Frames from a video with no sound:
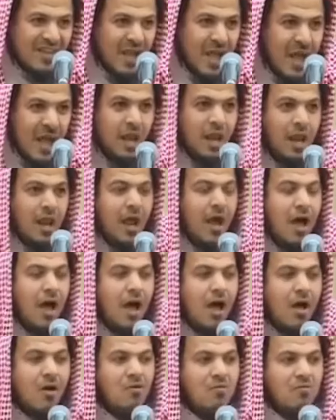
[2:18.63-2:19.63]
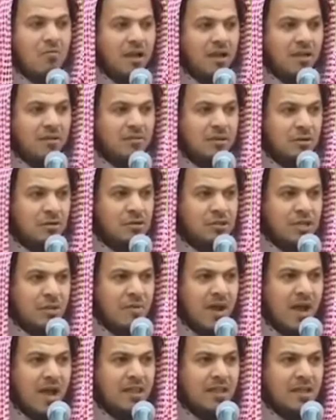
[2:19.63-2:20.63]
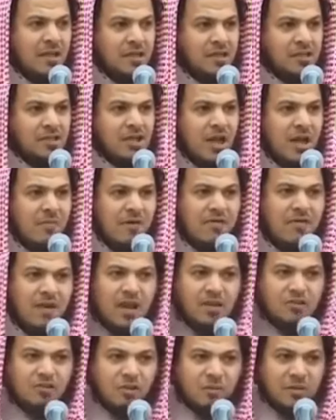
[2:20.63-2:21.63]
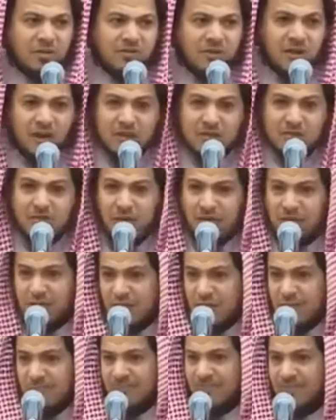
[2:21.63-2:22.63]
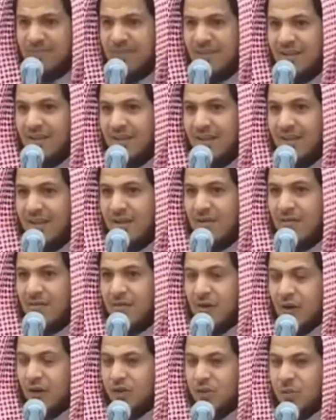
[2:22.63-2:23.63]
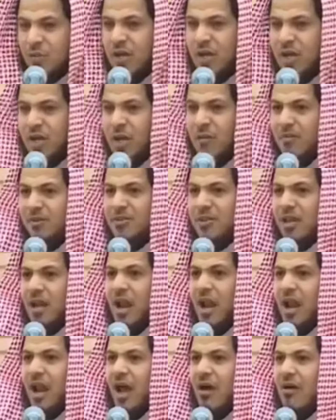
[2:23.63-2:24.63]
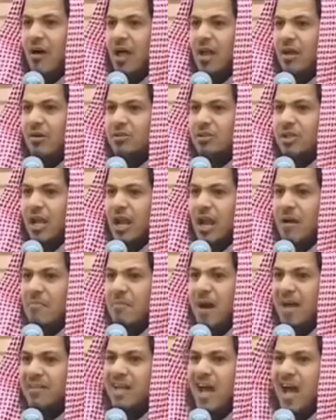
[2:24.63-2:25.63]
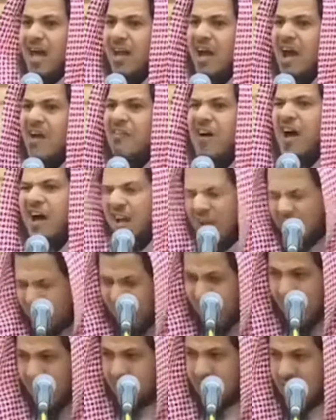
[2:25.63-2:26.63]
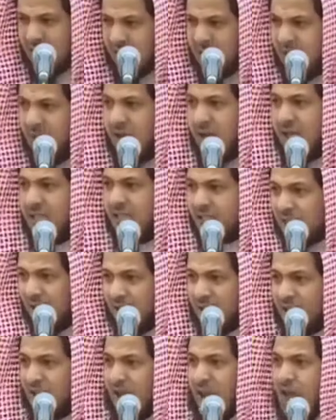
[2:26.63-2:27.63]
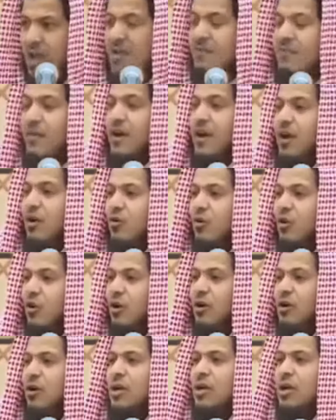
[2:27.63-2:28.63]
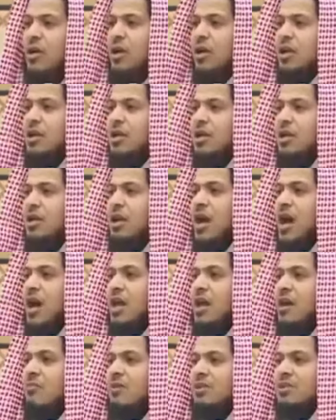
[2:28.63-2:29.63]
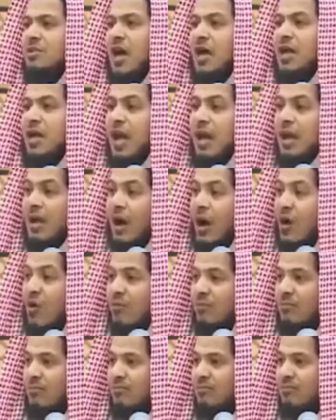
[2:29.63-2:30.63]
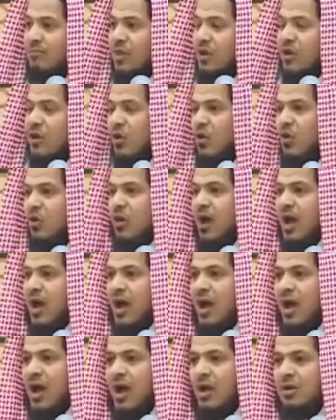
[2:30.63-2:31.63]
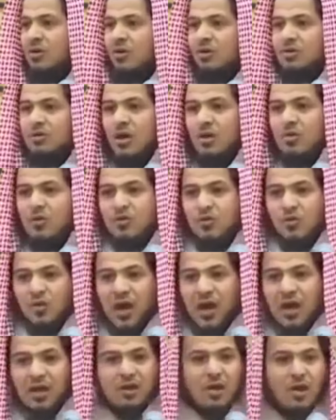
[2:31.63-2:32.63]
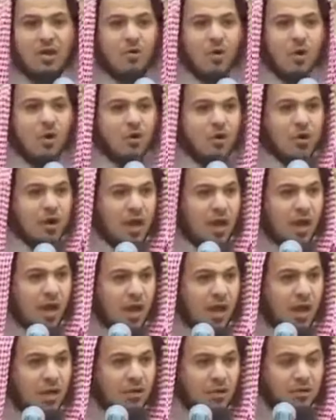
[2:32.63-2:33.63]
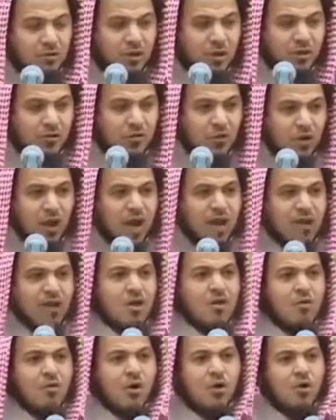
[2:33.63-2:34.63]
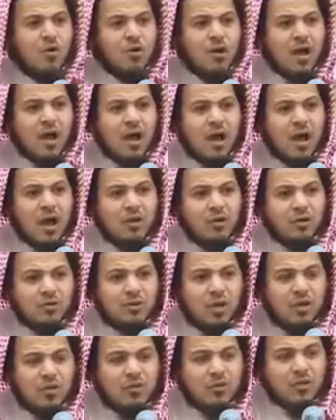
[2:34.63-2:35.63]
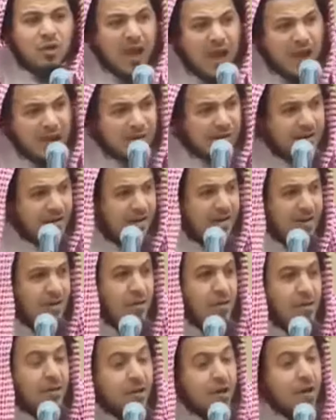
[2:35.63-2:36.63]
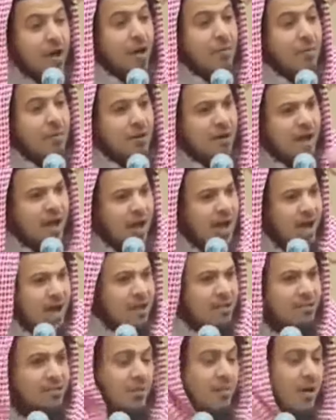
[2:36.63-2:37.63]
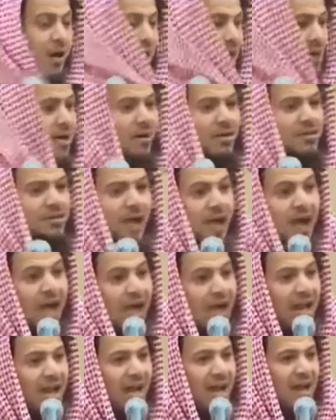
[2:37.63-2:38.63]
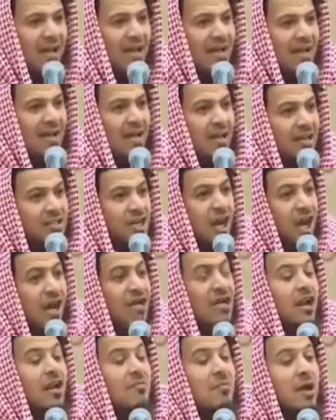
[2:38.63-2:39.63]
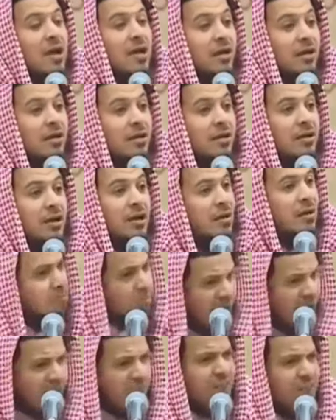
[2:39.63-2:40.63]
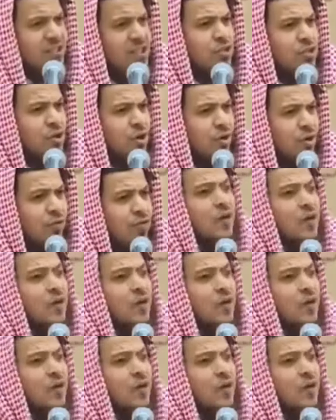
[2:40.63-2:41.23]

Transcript: اللهم إن تهزم هذه العصابة فلا تعبد في الأرض من بعدهم فيصبح النبي صلى الله عليه وسلم بعد أن غفى إغفاءة صغيرة فيقول إني أرى مصارع القوم هنا يقتل فلان وهنا يقتل فلان وهنا يقتل فلان ثقة بالله تبارك وتعالى لجأ إلى الملك ما في سيوف